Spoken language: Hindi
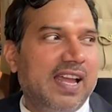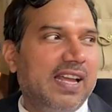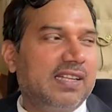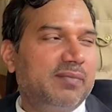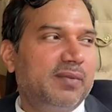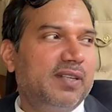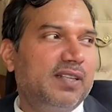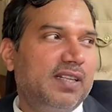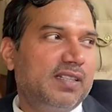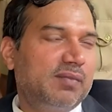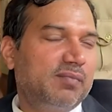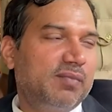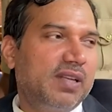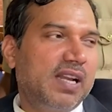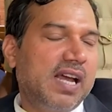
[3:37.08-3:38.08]
है
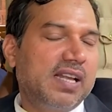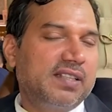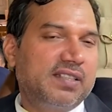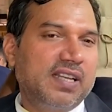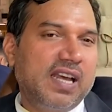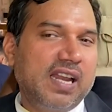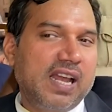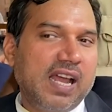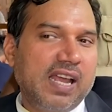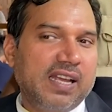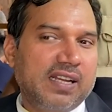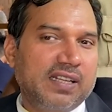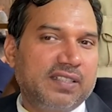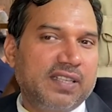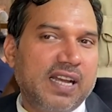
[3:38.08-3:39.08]
एक्सपीरियंस मेरा अच्छा रहा
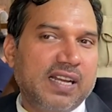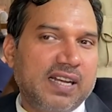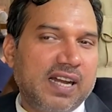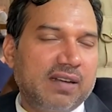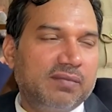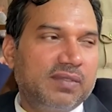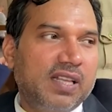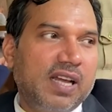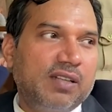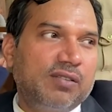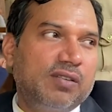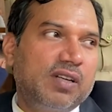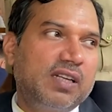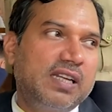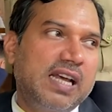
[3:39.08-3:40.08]
एक अच्छा काम था
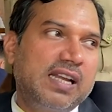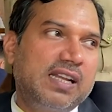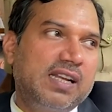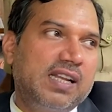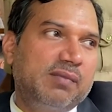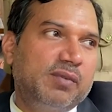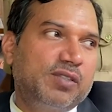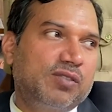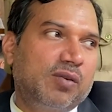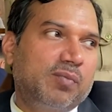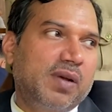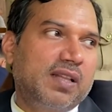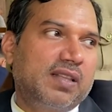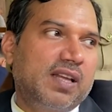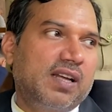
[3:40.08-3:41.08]
जो है न्यायालय ने हमें
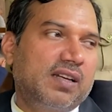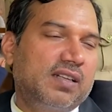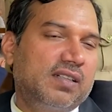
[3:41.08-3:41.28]
सौंपा था